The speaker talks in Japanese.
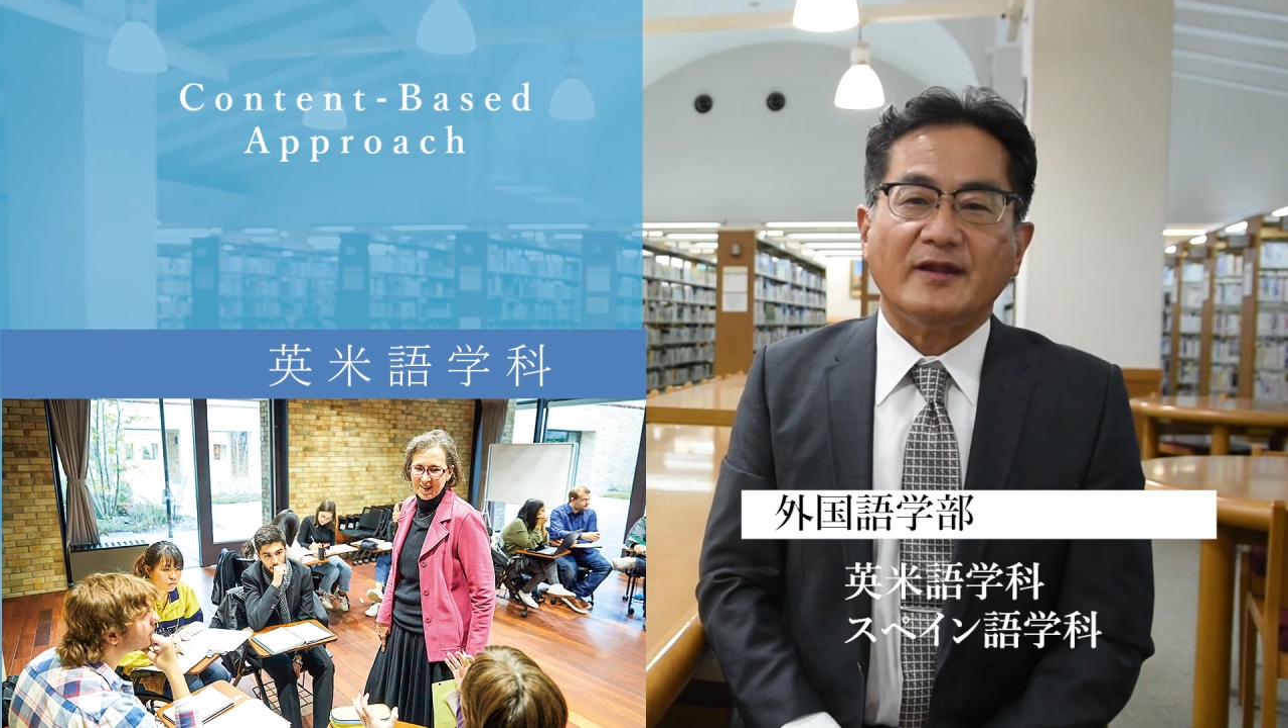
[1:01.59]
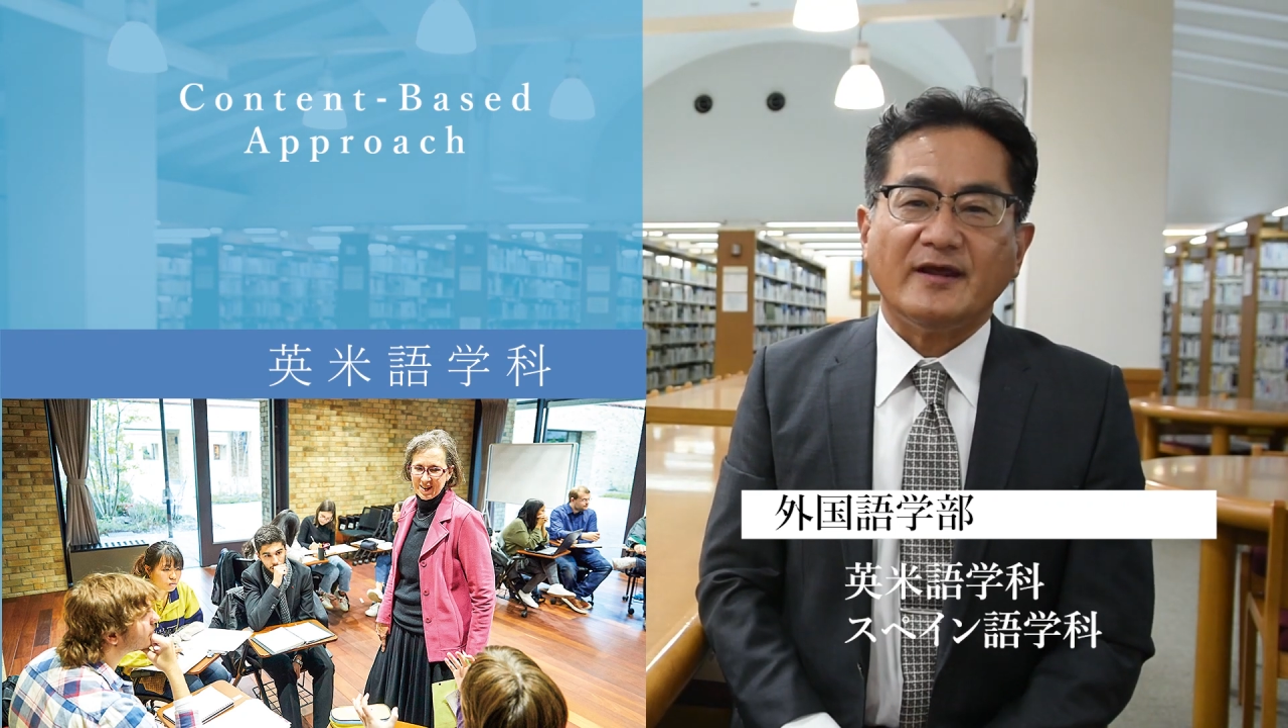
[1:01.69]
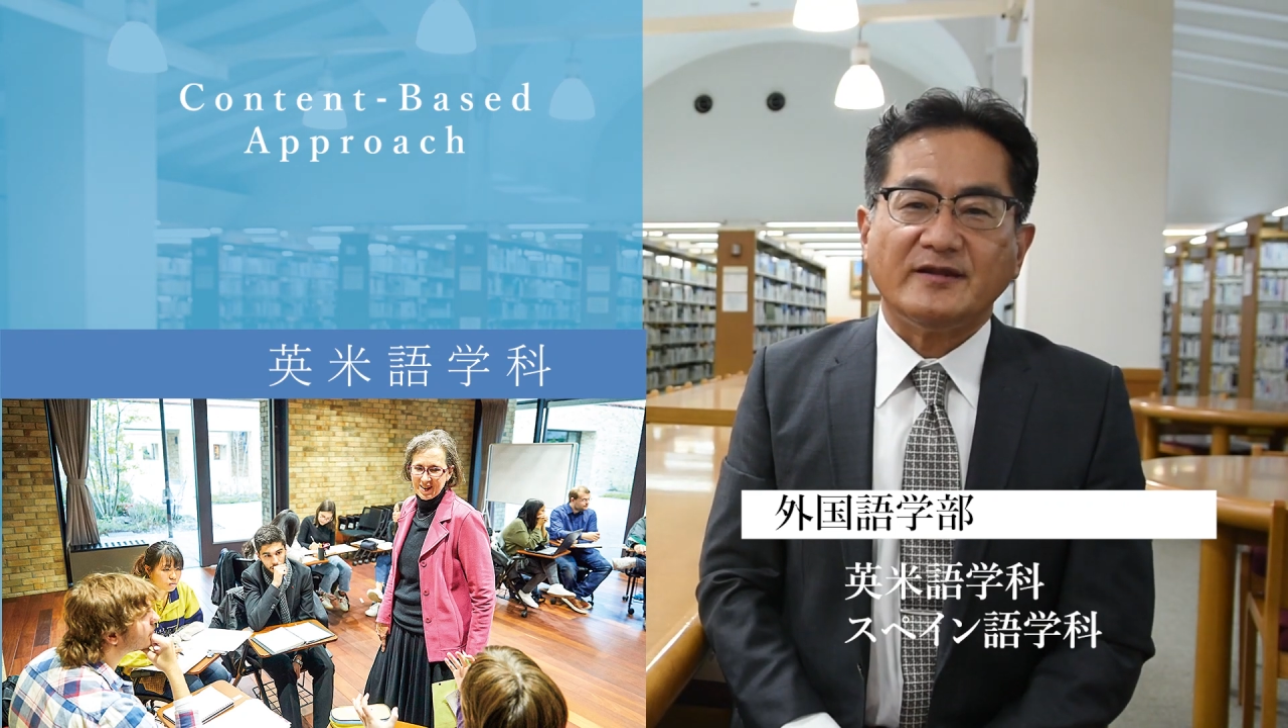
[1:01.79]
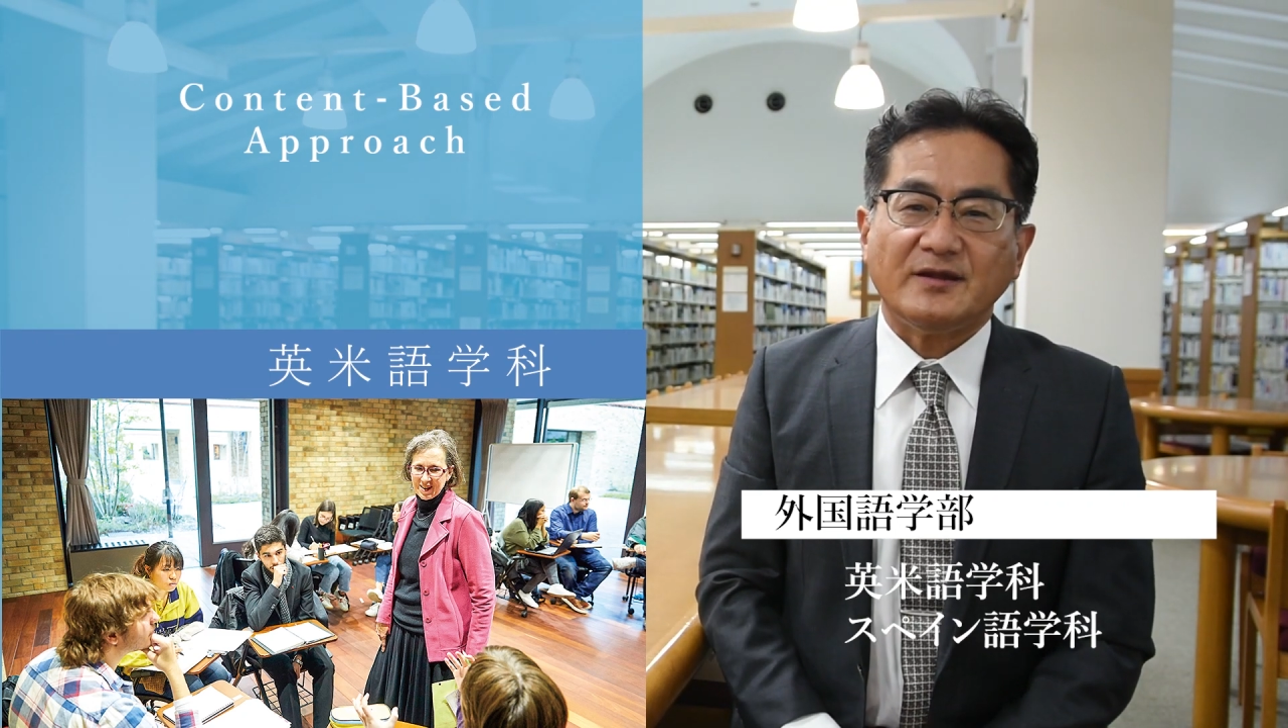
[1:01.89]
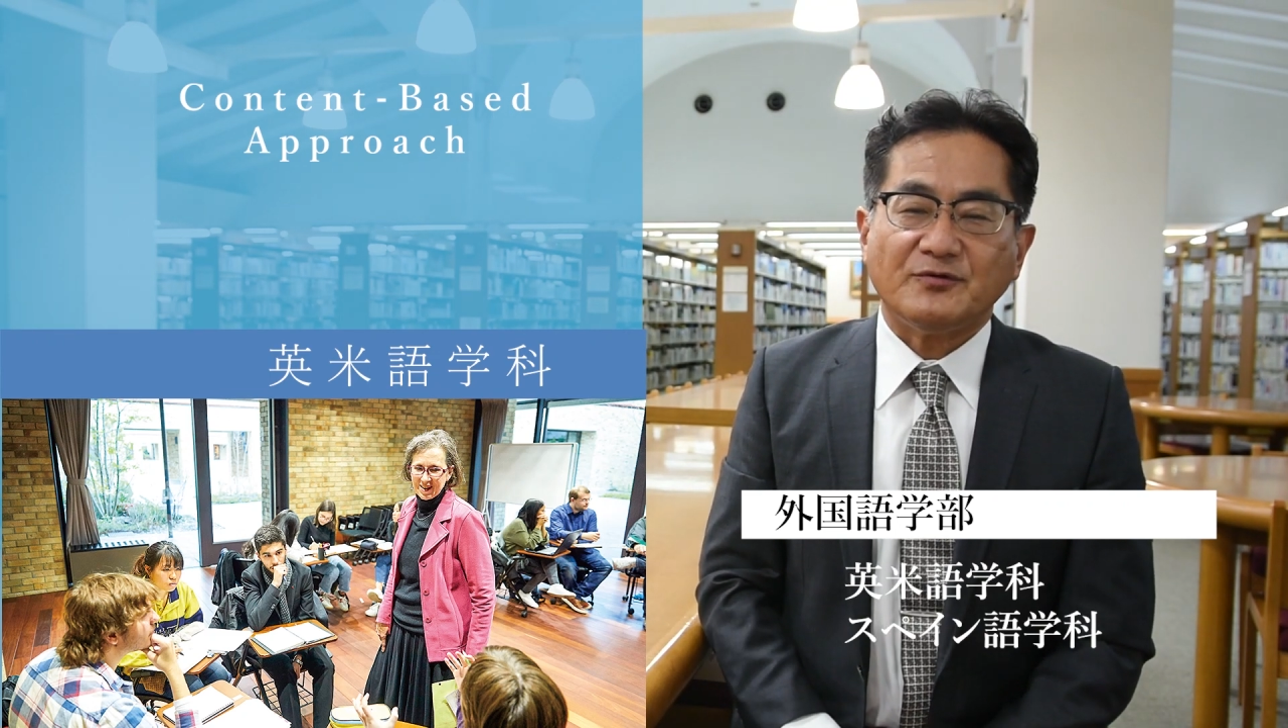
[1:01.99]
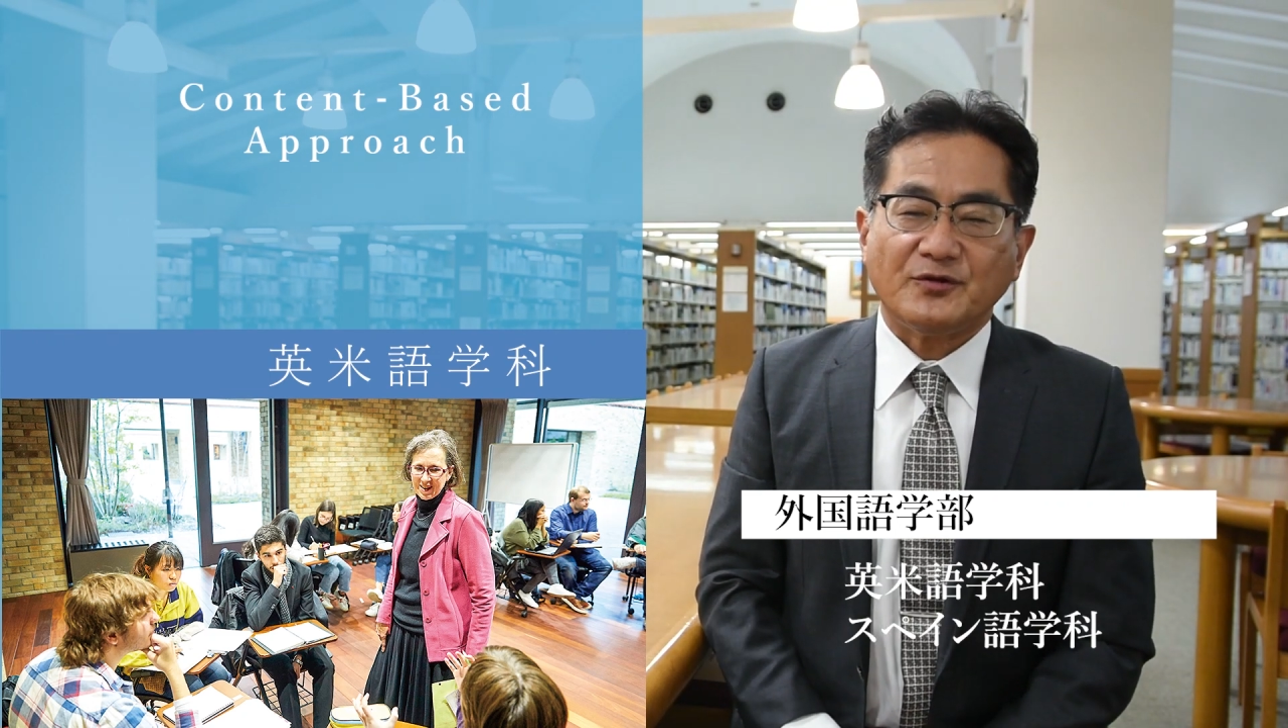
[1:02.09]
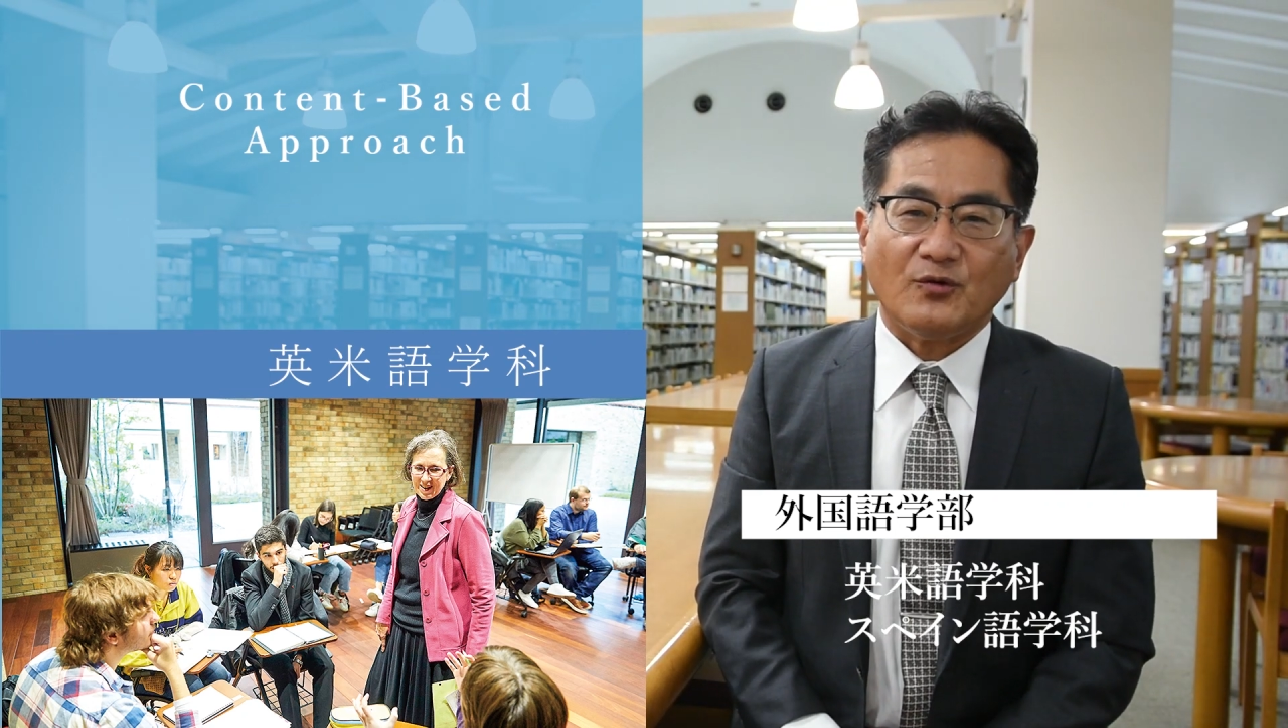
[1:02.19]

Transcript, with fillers: ネイティブ